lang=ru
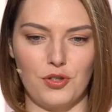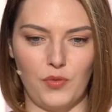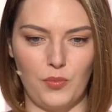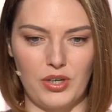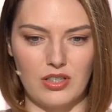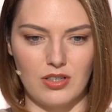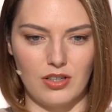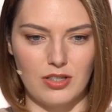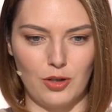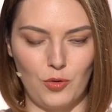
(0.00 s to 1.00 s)
что вы принесли
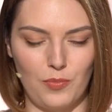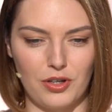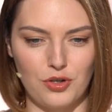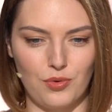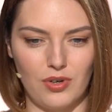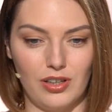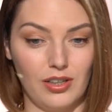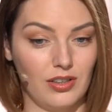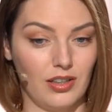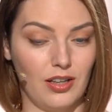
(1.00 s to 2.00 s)
целую пачку
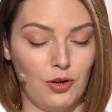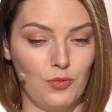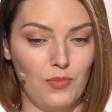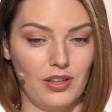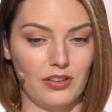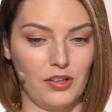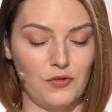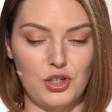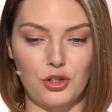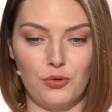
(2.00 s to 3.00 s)
каких-то документов.
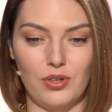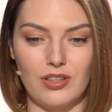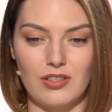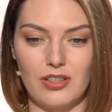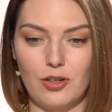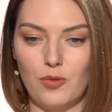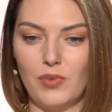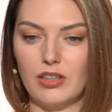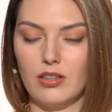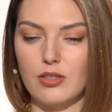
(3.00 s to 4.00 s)
Что это за
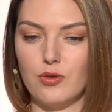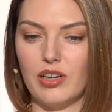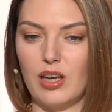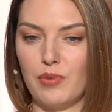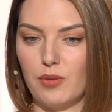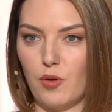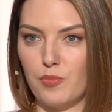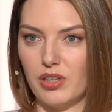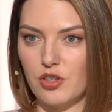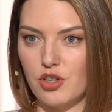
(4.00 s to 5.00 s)
документы? Насколько я понимаю,
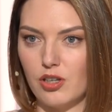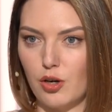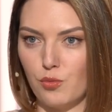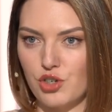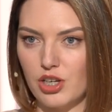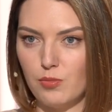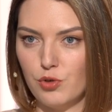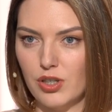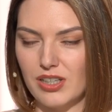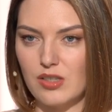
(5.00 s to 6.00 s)
приложение уже
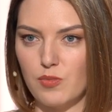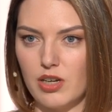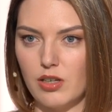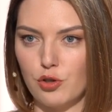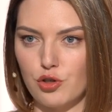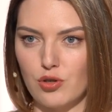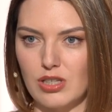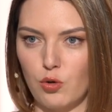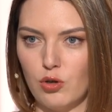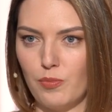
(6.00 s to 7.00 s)
работает, несмотря на то, что
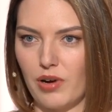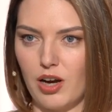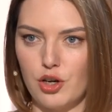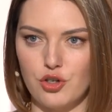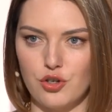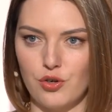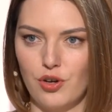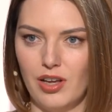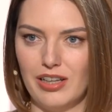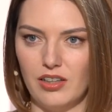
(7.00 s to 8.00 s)
закон пока еще
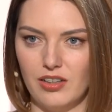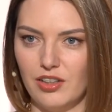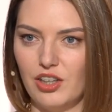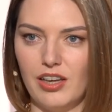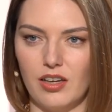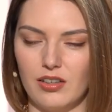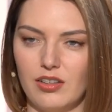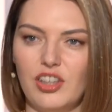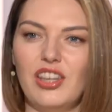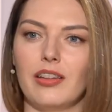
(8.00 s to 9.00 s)
да. не
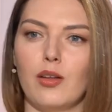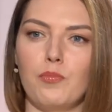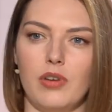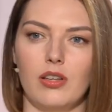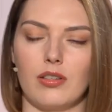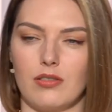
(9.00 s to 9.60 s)
недопринят,